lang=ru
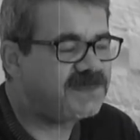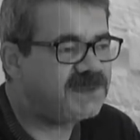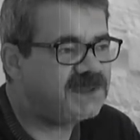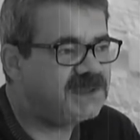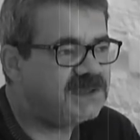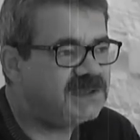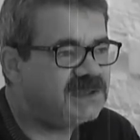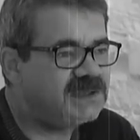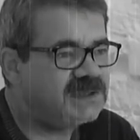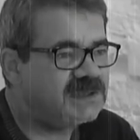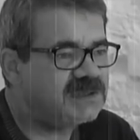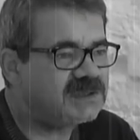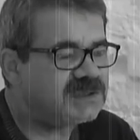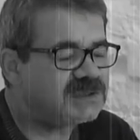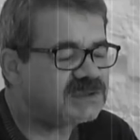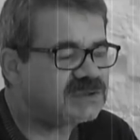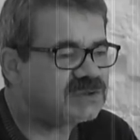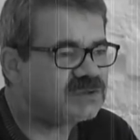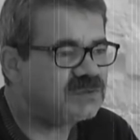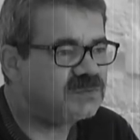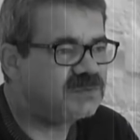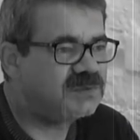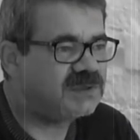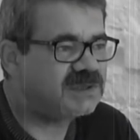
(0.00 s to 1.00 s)
И
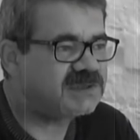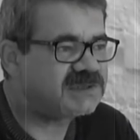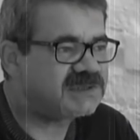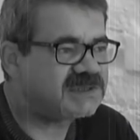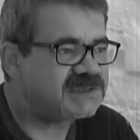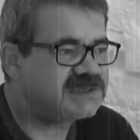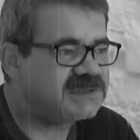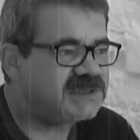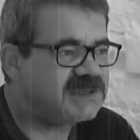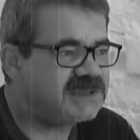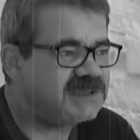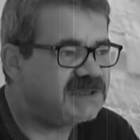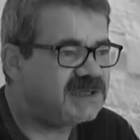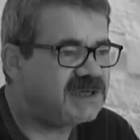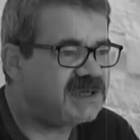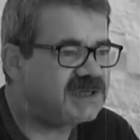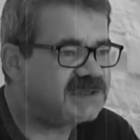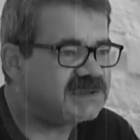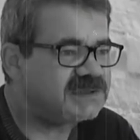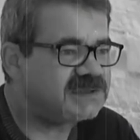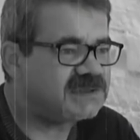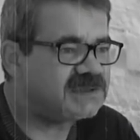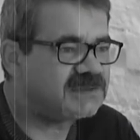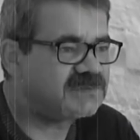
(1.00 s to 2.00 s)
чтобы осознать до
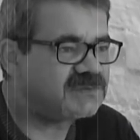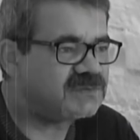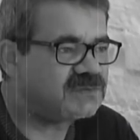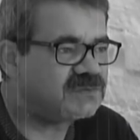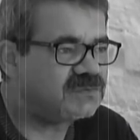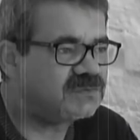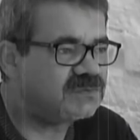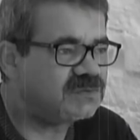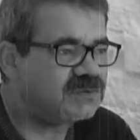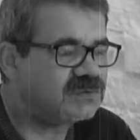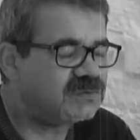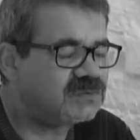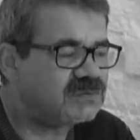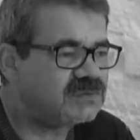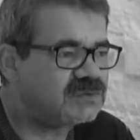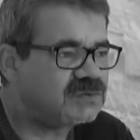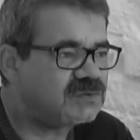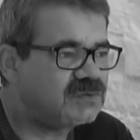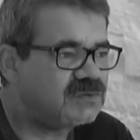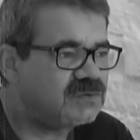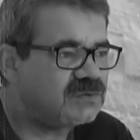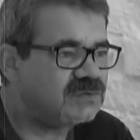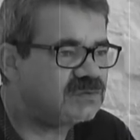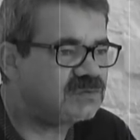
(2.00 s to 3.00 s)
конца всю вот эту
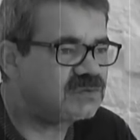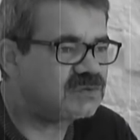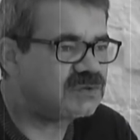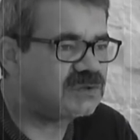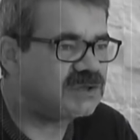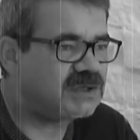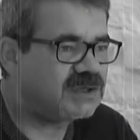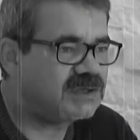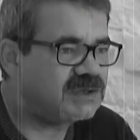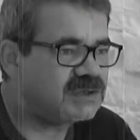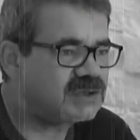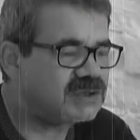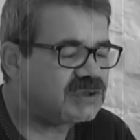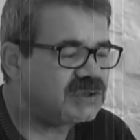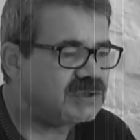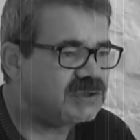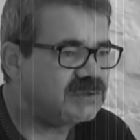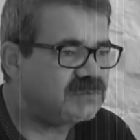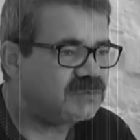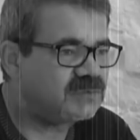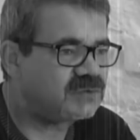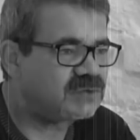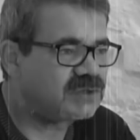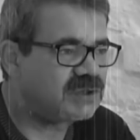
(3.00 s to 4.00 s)
историю, нужно, конечно,
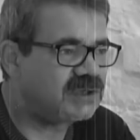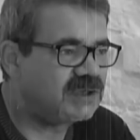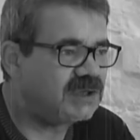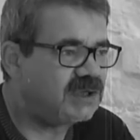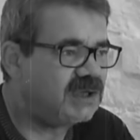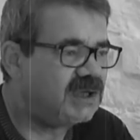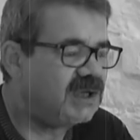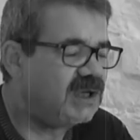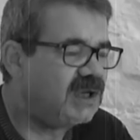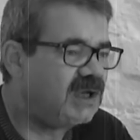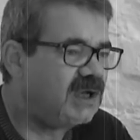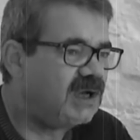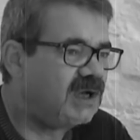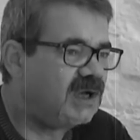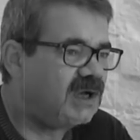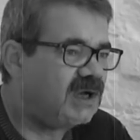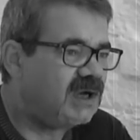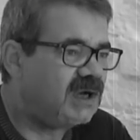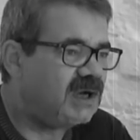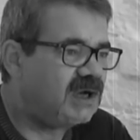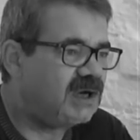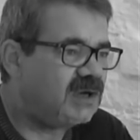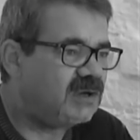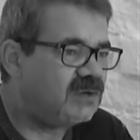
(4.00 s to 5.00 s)
немножко
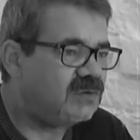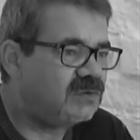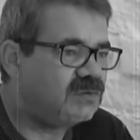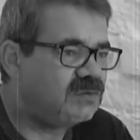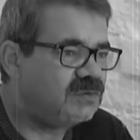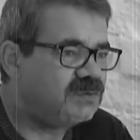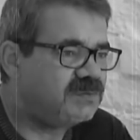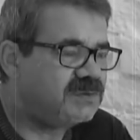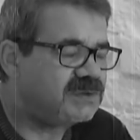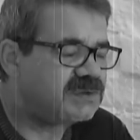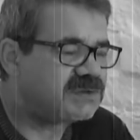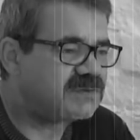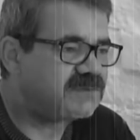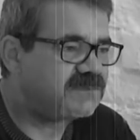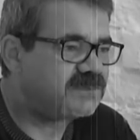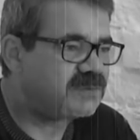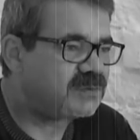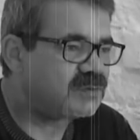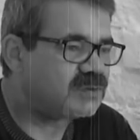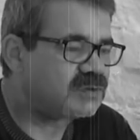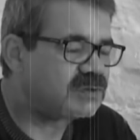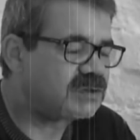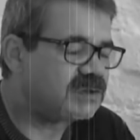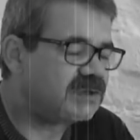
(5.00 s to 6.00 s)
а, углубиться в
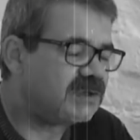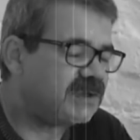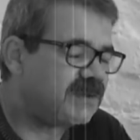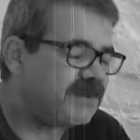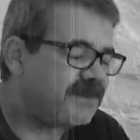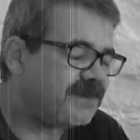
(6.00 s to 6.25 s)
прошлое.